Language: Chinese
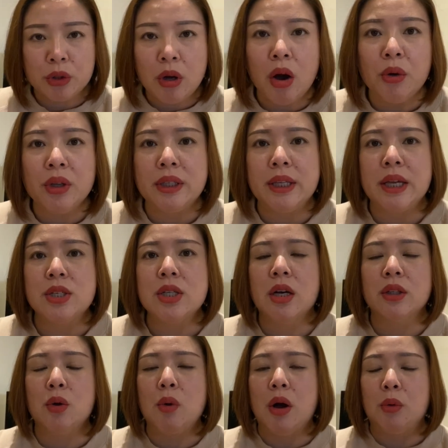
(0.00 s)
高一点，这
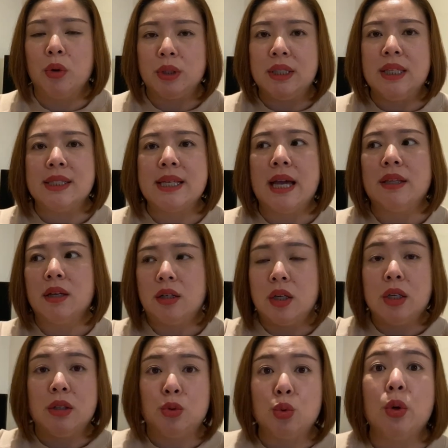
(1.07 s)
样的话我地栽呢可
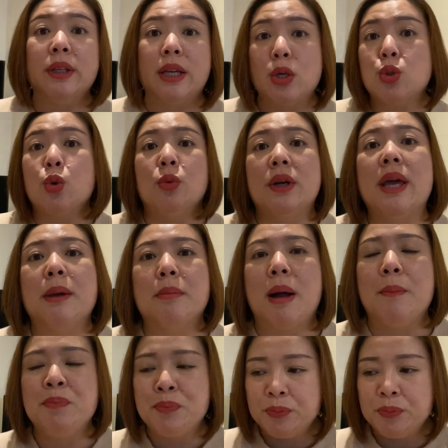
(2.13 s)
以多一点种类嘛，